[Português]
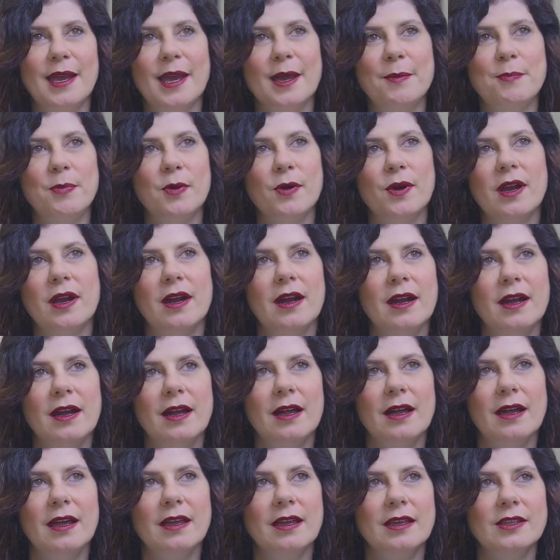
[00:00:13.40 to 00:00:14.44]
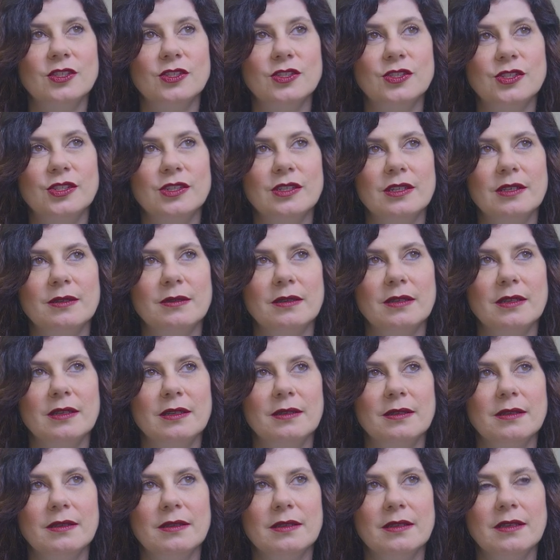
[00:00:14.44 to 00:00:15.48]
época
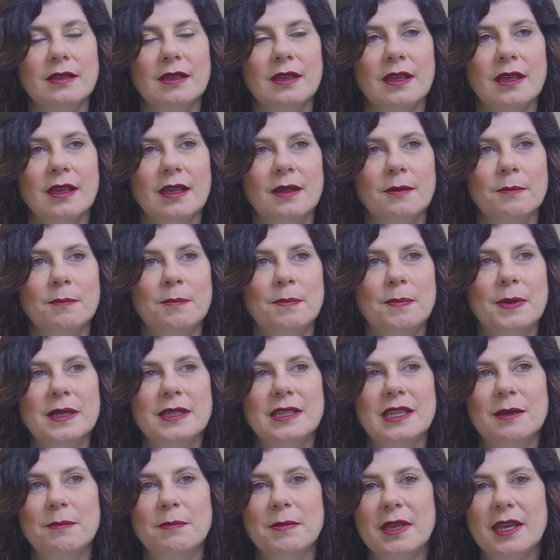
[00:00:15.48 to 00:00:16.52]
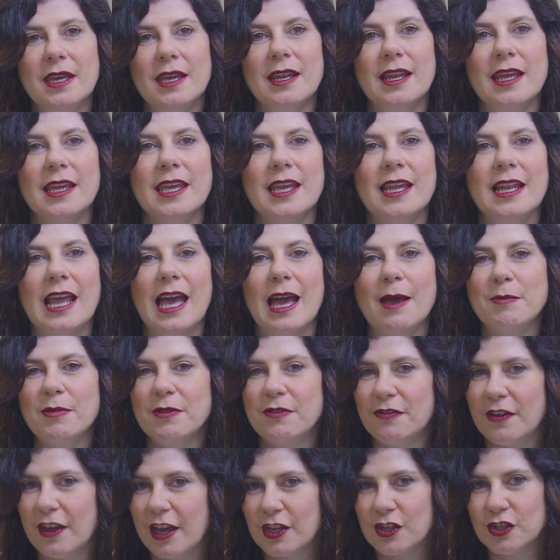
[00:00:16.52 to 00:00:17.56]
de pandemia, né, que ele
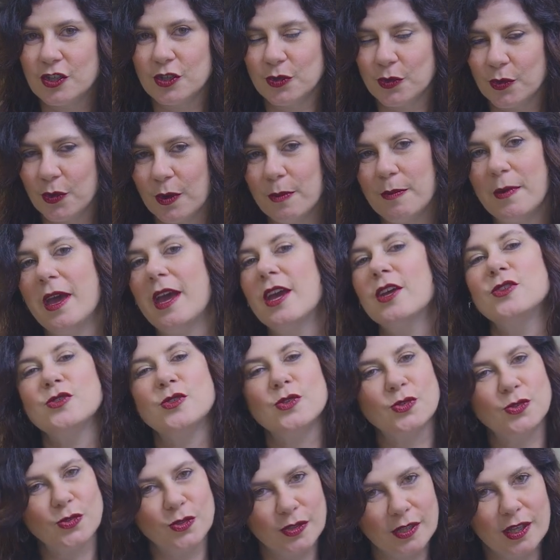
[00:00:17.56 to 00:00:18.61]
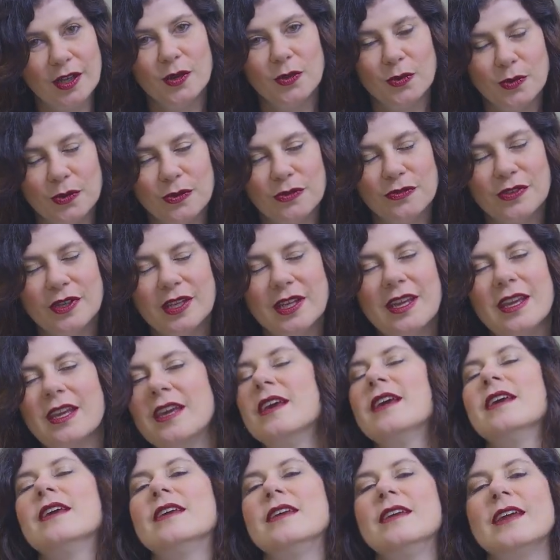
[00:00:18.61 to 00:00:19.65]
abre e fecha do comércio, eu sou da Louvre,
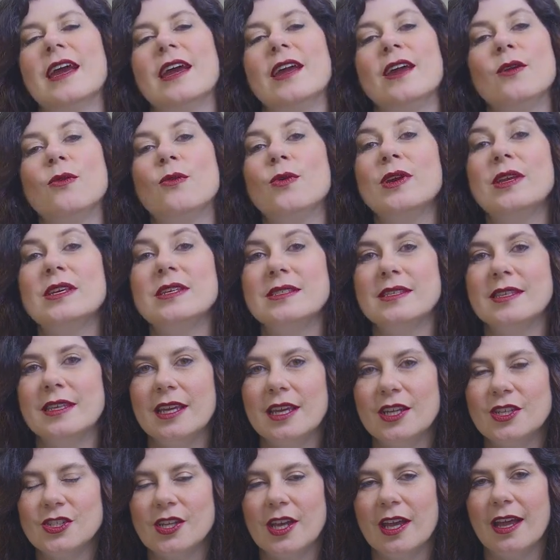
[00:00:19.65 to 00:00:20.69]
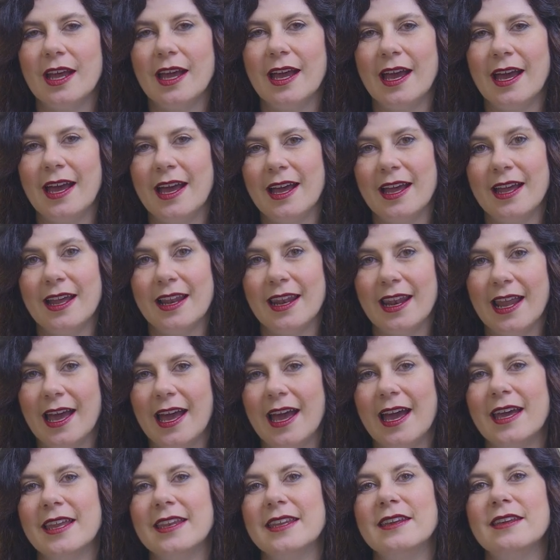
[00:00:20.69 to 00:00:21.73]
e aí conhecia já a
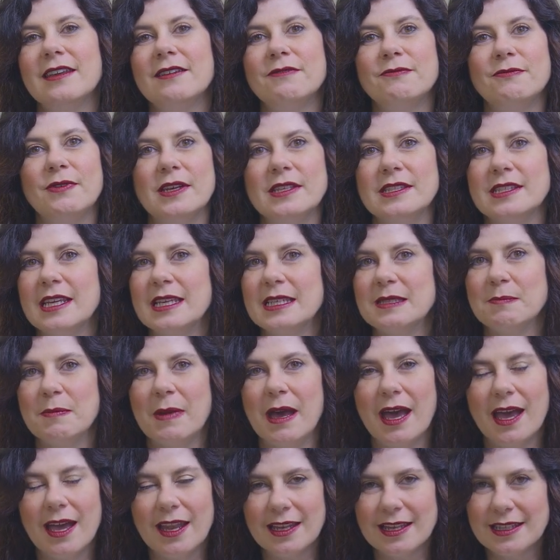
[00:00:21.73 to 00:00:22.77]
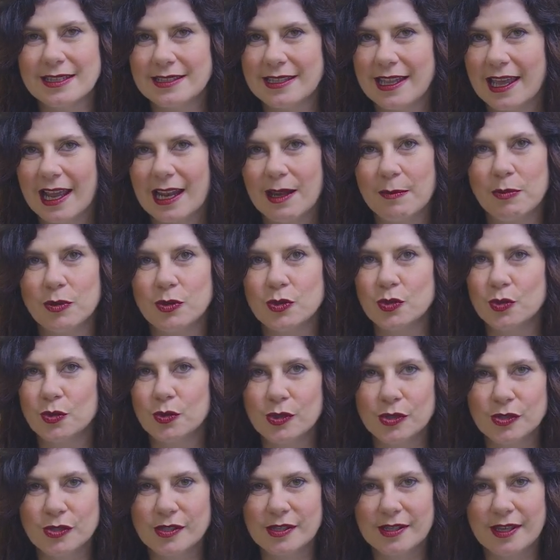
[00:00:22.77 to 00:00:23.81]
Lari, fazia as malas dela para os
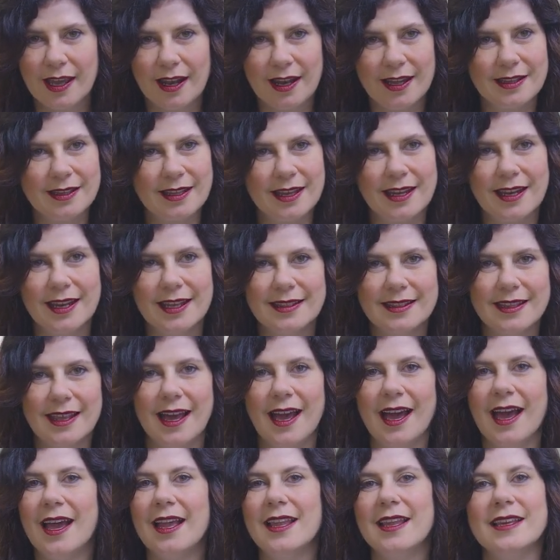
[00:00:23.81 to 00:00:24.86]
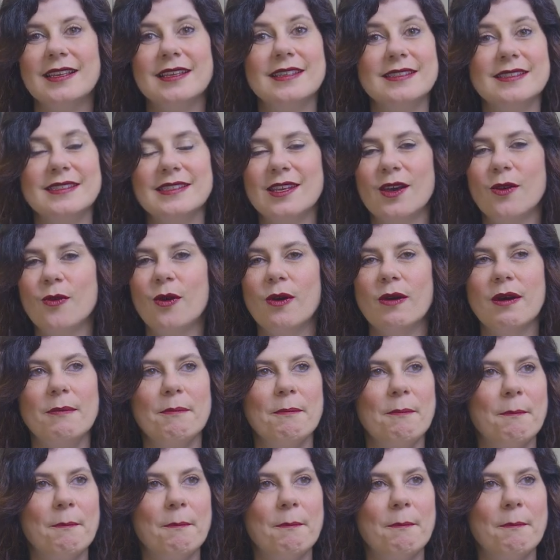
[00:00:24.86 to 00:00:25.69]
cursos que ela dá na Itália, que são